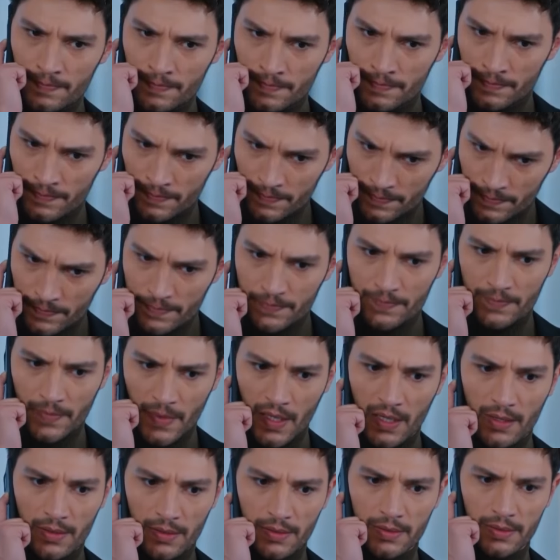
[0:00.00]
Hı hı.
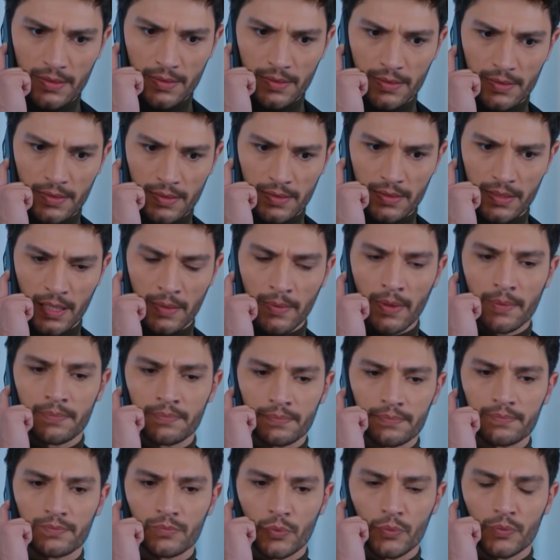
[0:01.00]
Tamam
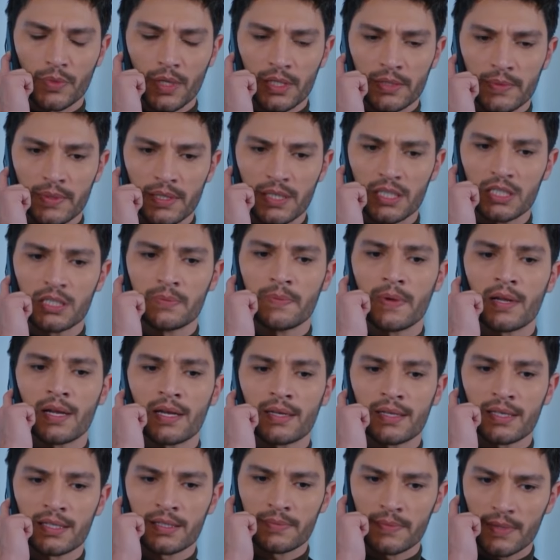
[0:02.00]
Mümtaz Bey, hiç
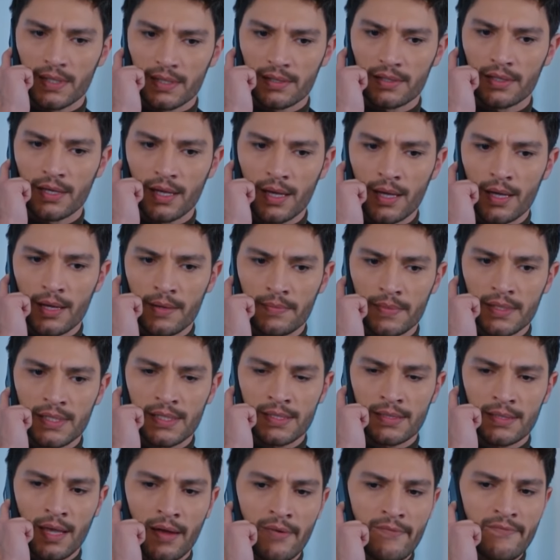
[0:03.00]
merak etmeyin.
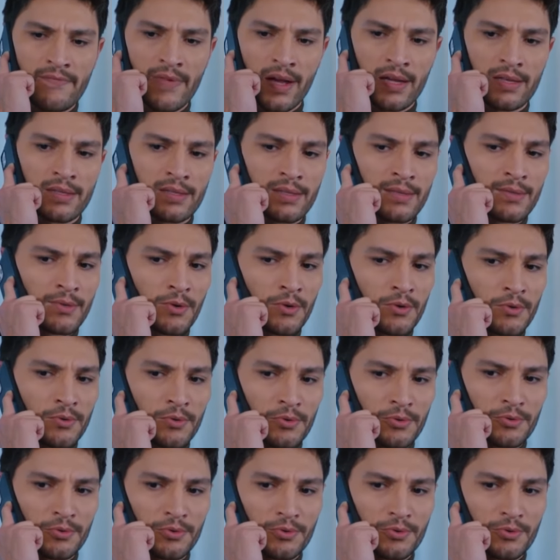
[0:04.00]
Biz tam vaktinde orada